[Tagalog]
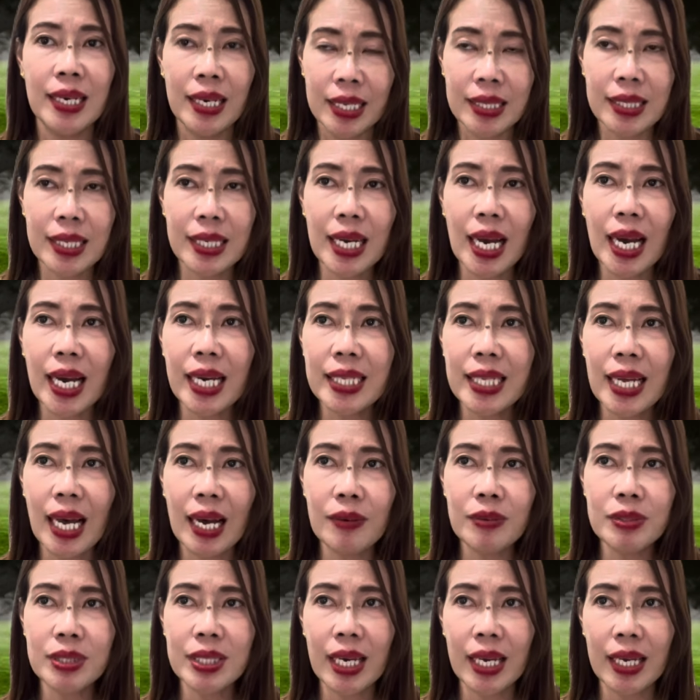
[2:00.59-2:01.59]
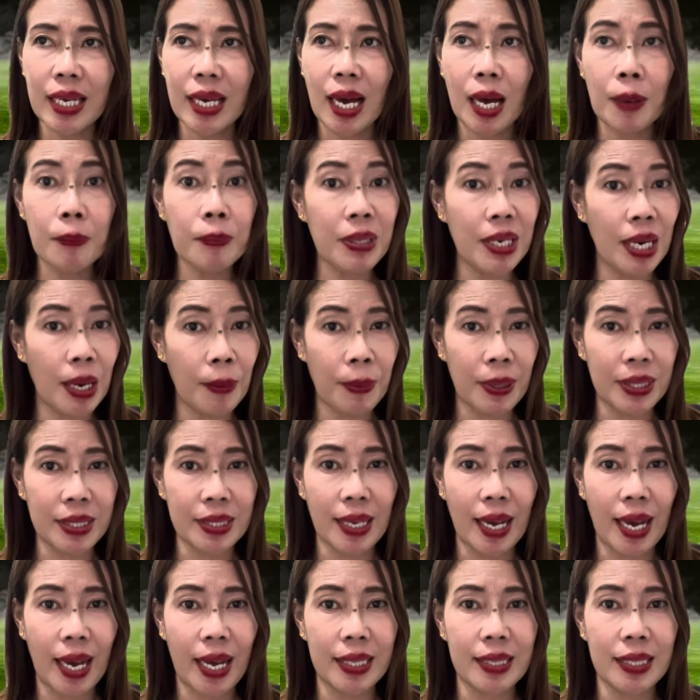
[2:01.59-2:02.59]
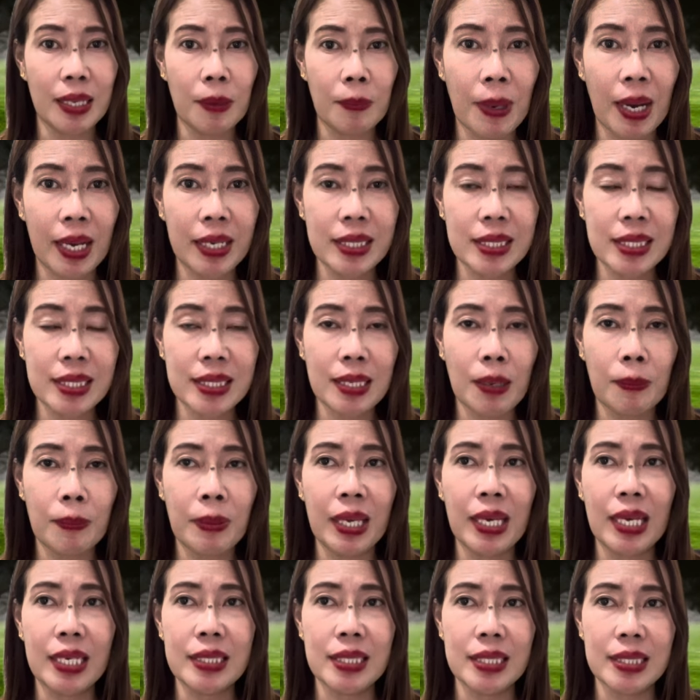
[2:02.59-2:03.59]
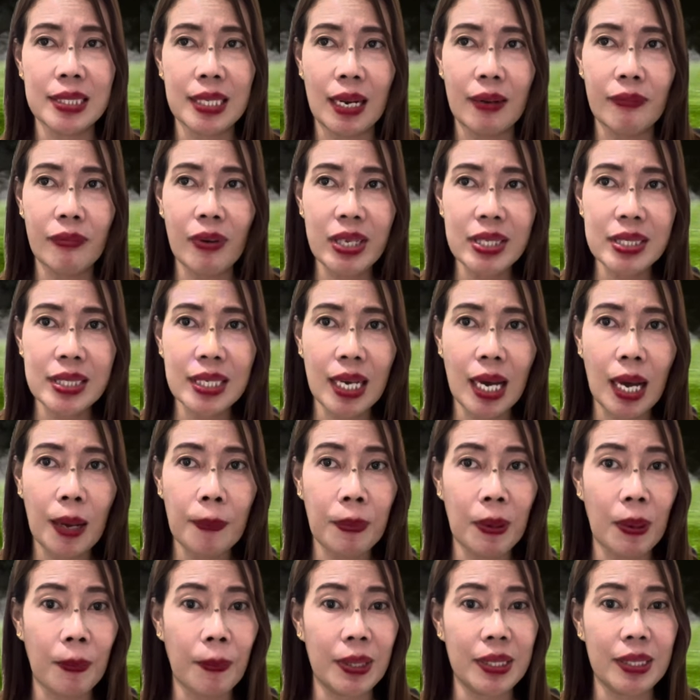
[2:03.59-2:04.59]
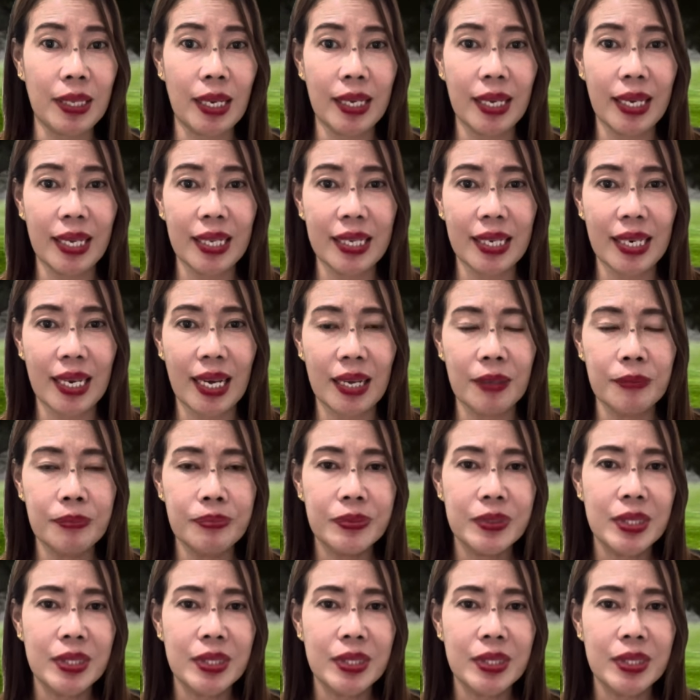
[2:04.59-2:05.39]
Nakakatakot kaya ang binabandaan, di Nasasabing isasalvage ka, papatayin ka.